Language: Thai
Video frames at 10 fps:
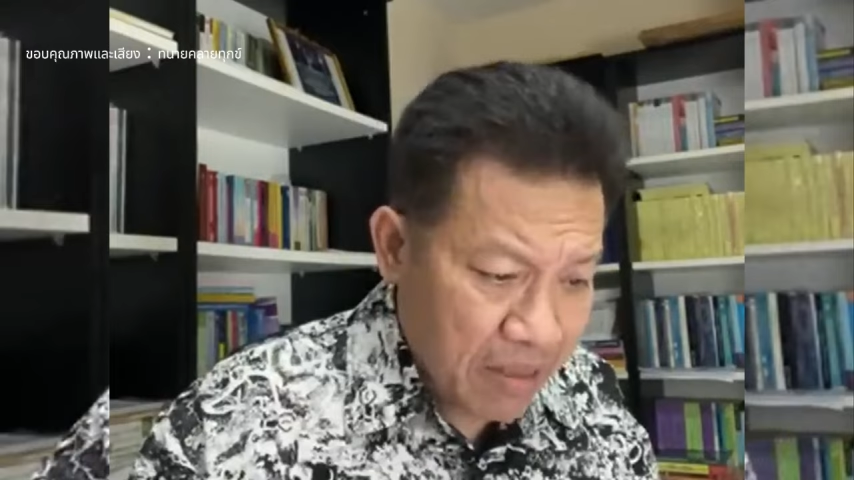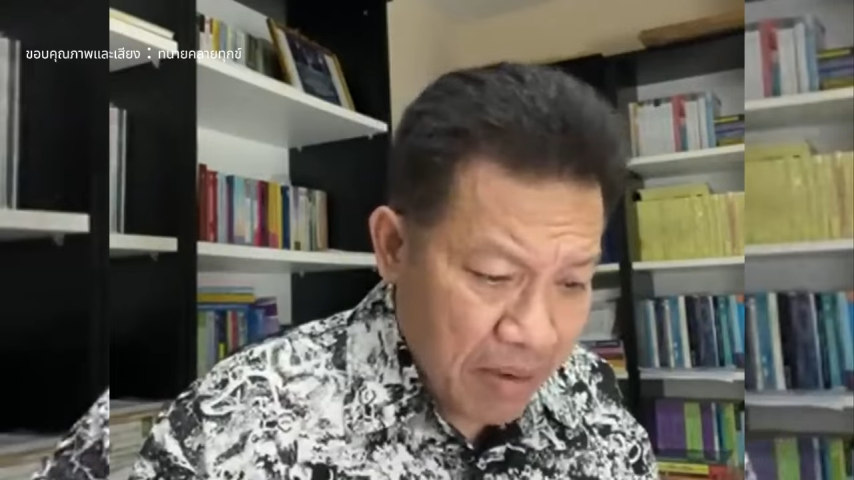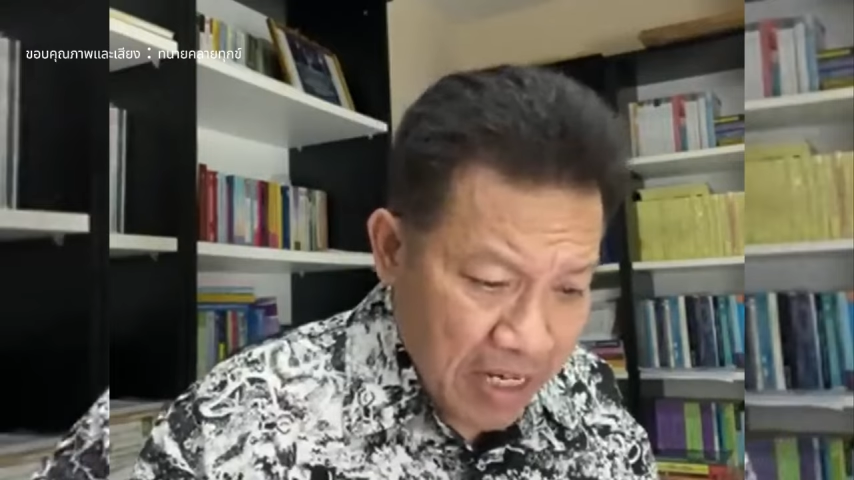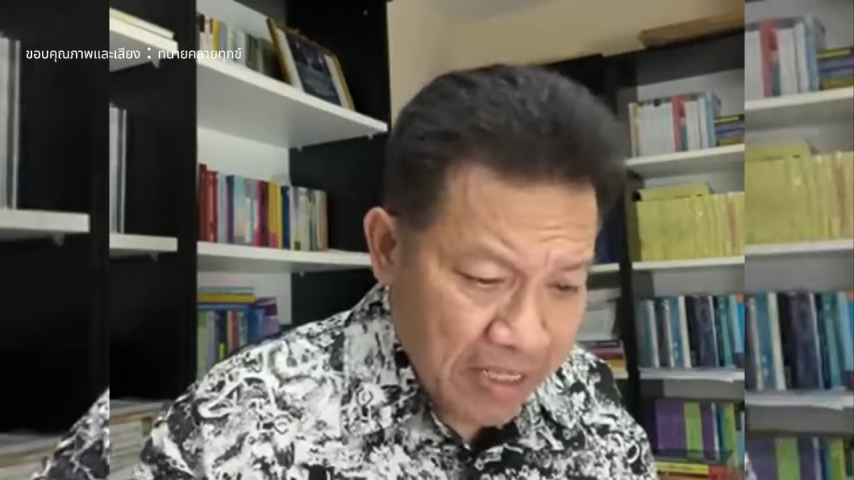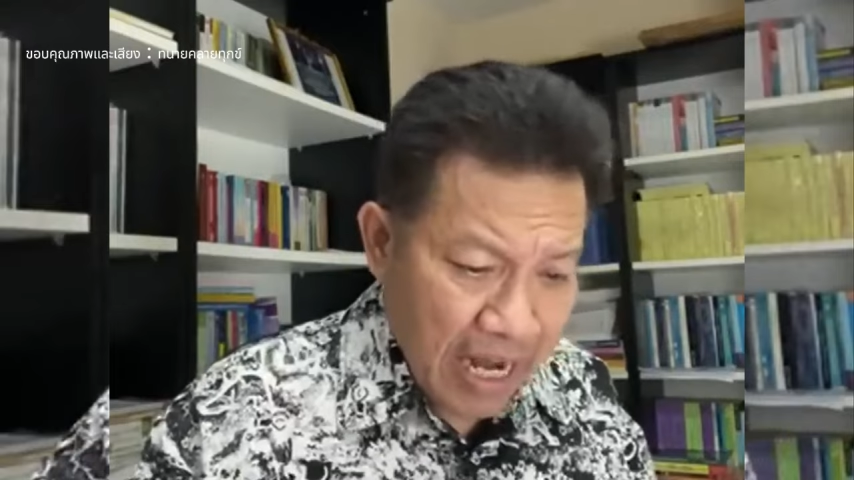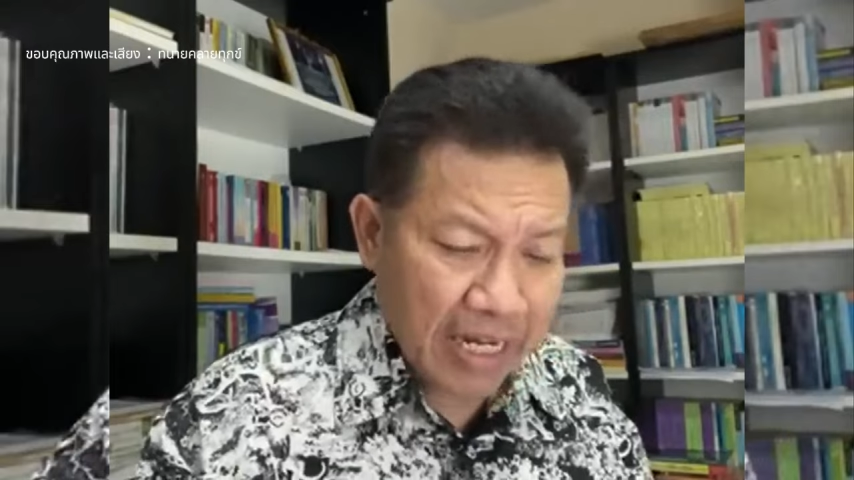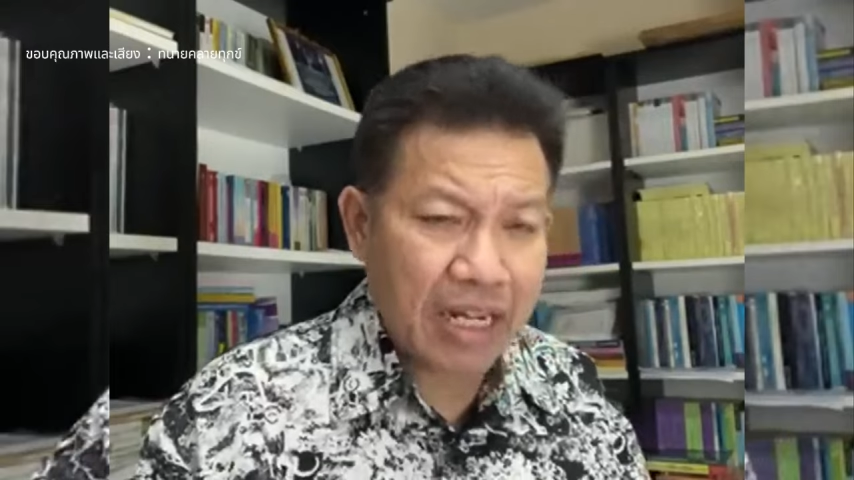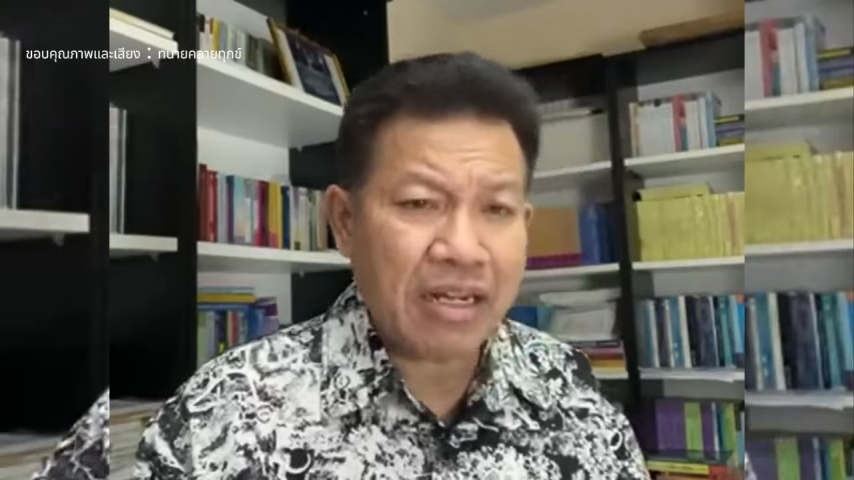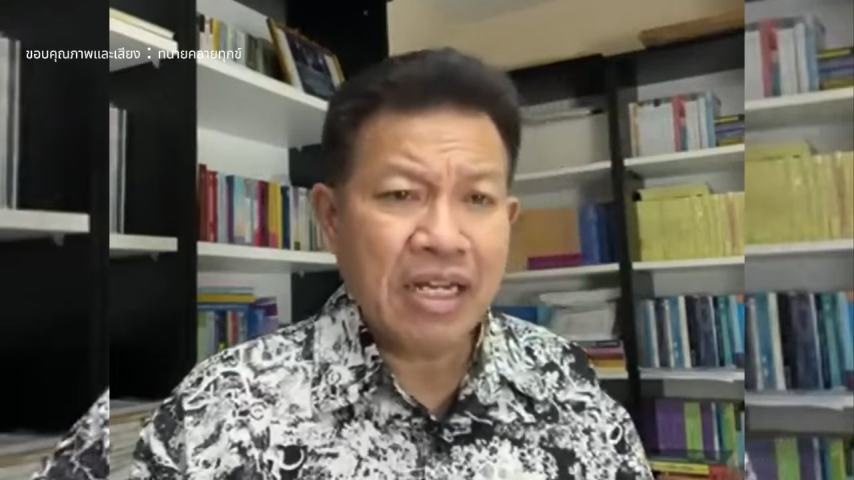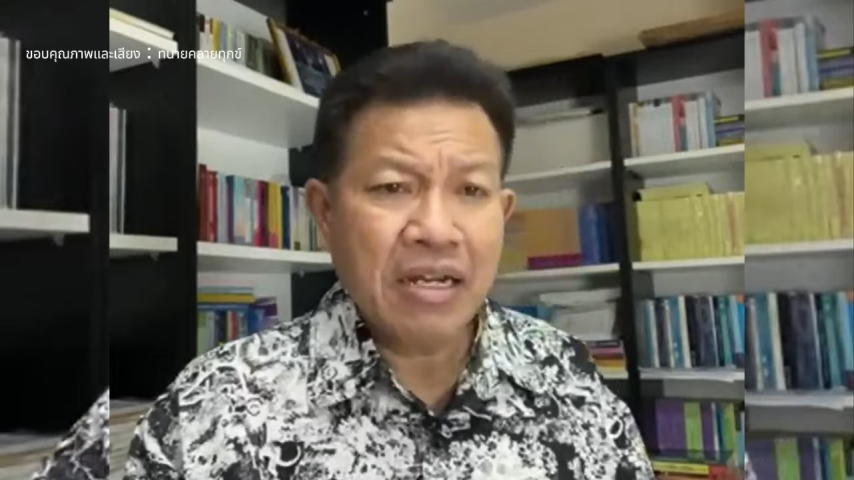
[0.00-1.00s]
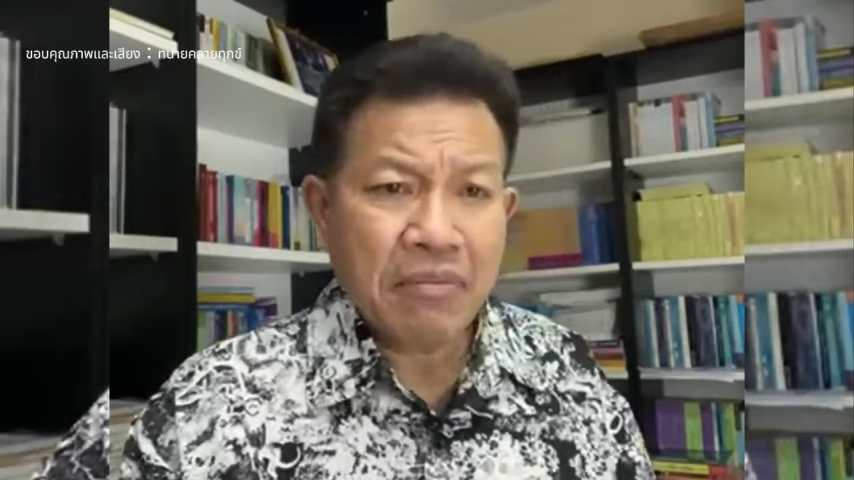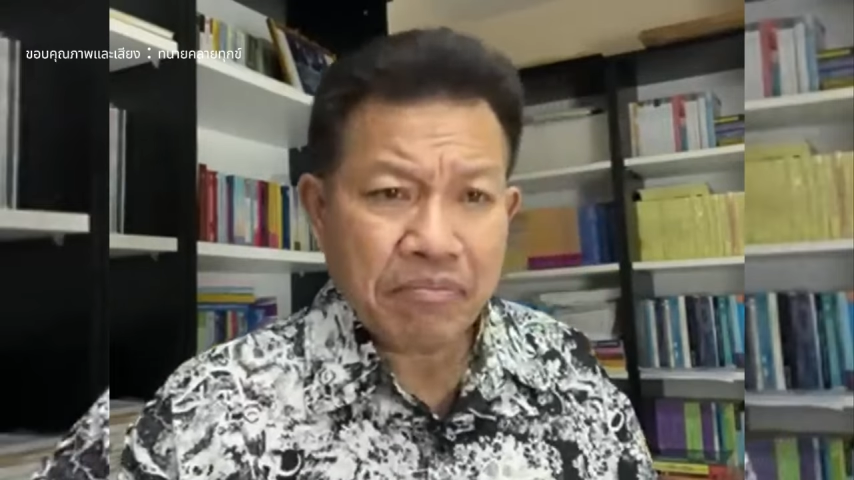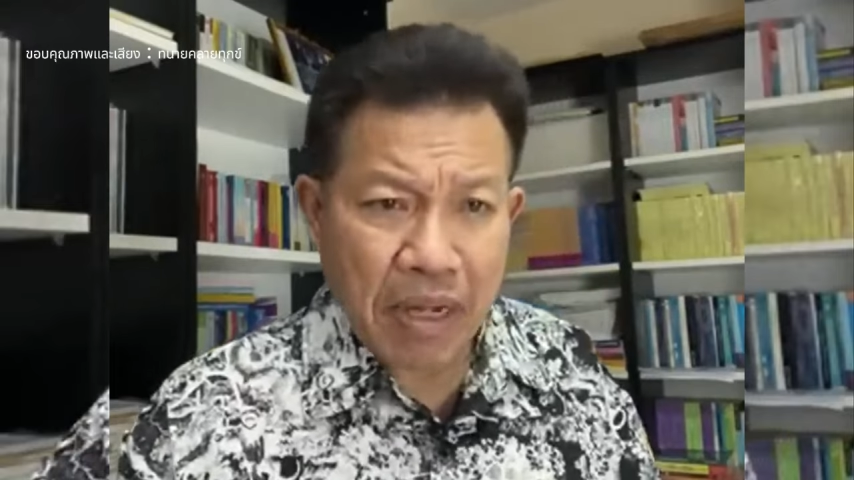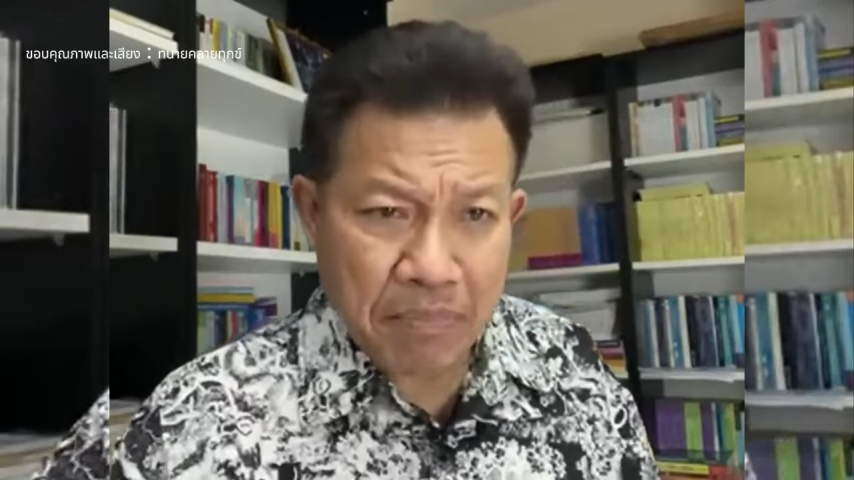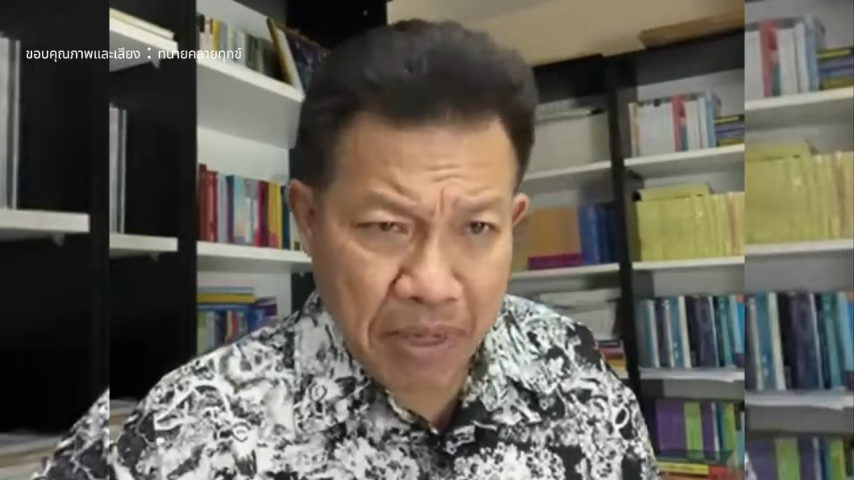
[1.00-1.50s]
ทางภาคอีสานเนี่ย
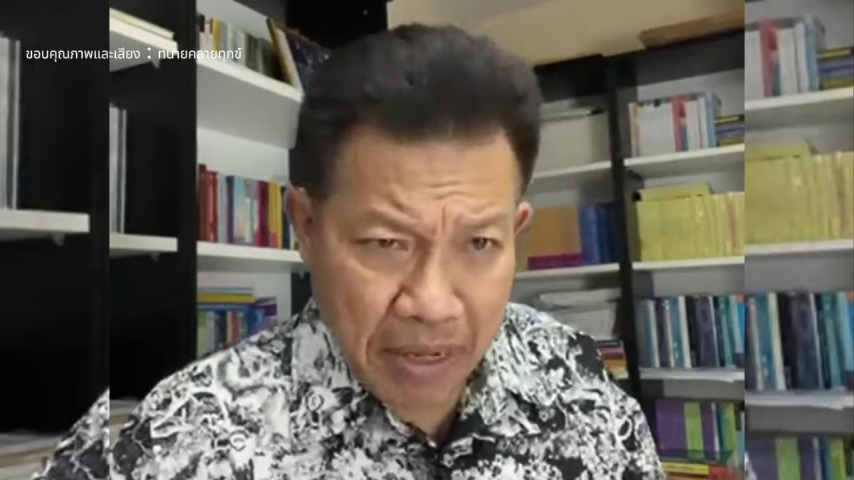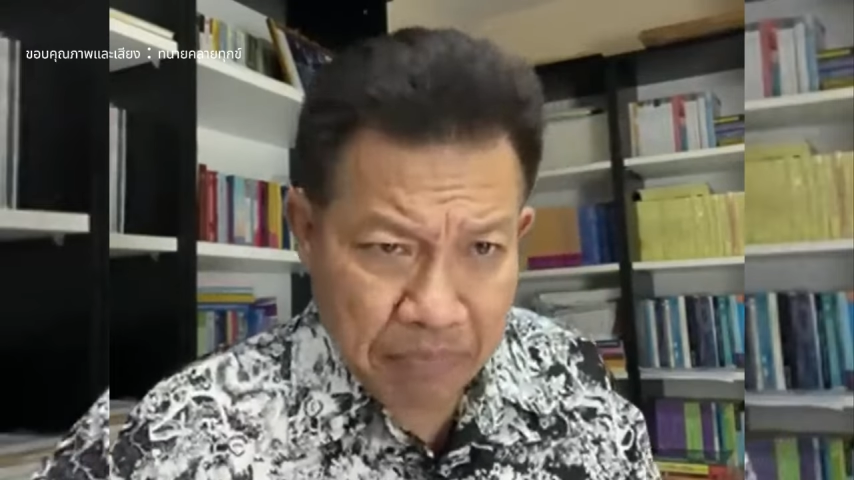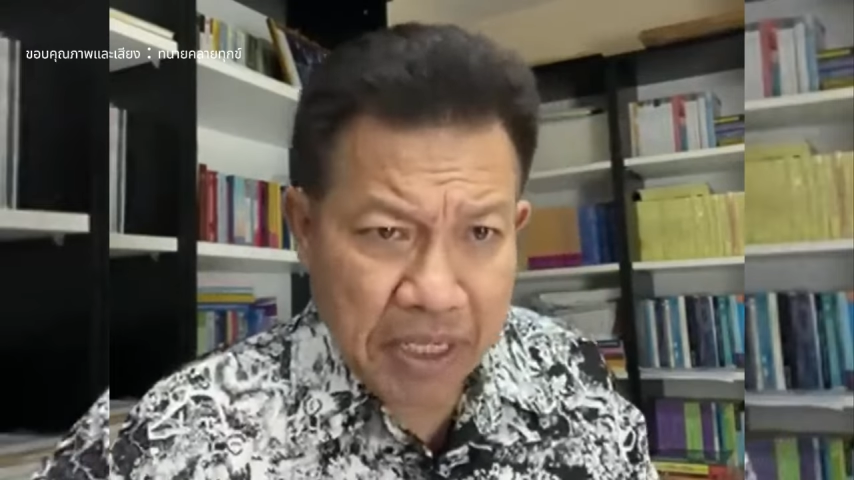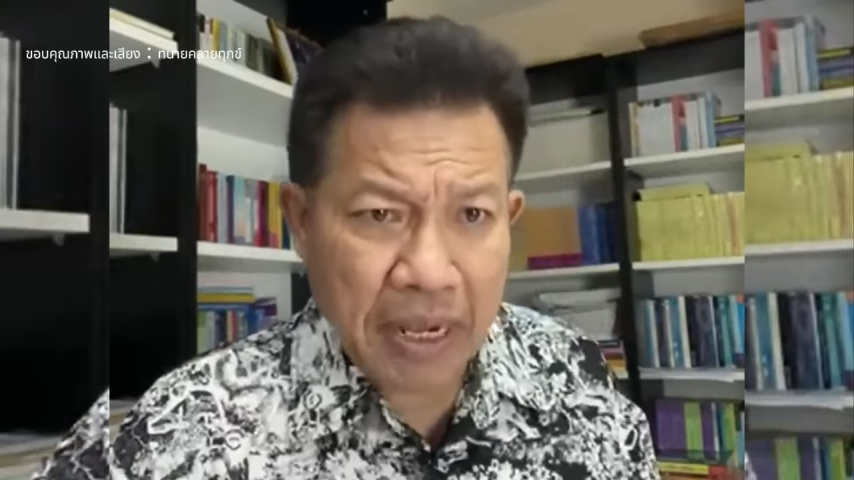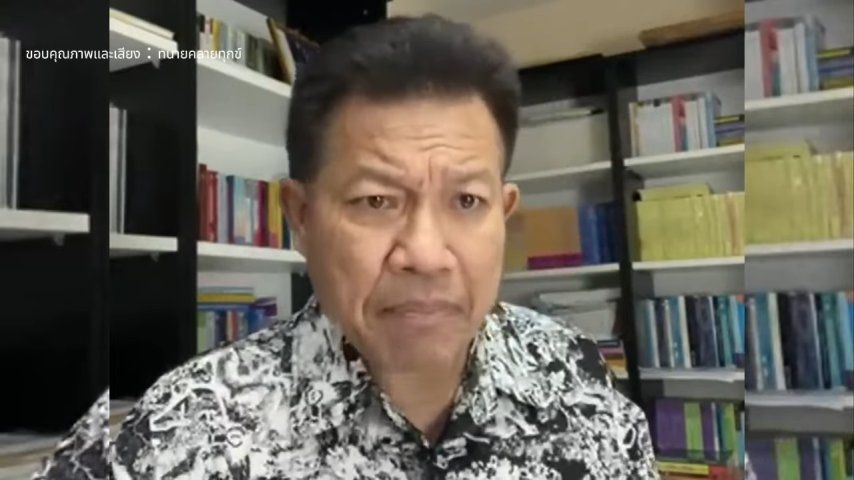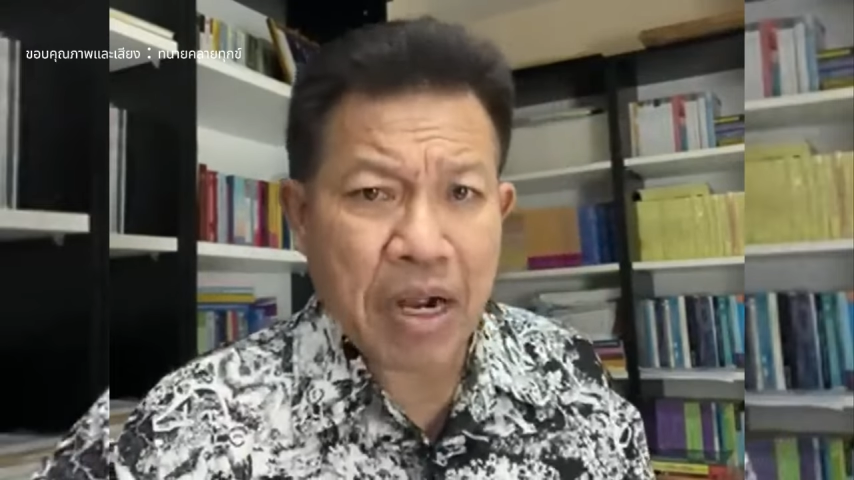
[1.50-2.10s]
ไปเปรียบเทียบ